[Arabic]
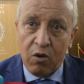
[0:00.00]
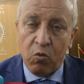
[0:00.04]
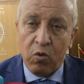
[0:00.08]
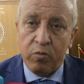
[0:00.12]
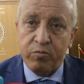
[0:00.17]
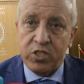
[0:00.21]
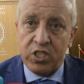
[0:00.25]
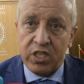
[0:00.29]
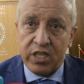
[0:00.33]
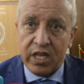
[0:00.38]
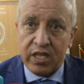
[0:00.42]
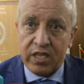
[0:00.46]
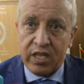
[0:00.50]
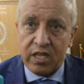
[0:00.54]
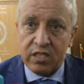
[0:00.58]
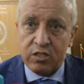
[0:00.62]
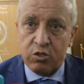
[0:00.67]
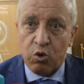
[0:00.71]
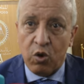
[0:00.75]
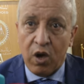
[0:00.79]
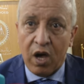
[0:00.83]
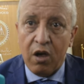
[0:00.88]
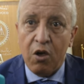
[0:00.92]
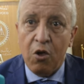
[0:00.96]

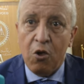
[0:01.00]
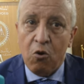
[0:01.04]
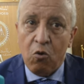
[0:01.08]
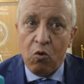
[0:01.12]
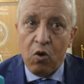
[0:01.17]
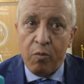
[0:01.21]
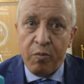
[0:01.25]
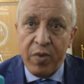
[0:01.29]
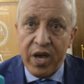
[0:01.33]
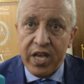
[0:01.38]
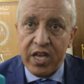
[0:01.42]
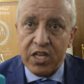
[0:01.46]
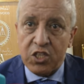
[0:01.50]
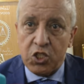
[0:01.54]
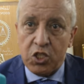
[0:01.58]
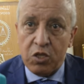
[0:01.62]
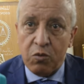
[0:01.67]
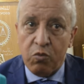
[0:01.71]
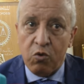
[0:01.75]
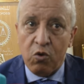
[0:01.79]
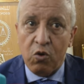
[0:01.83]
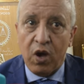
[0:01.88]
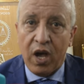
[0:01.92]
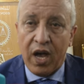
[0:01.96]
وامتداداتها وما
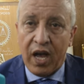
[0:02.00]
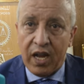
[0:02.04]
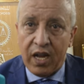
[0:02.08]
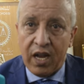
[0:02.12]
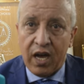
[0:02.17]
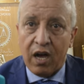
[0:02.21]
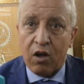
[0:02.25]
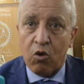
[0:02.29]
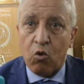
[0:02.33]
يجب على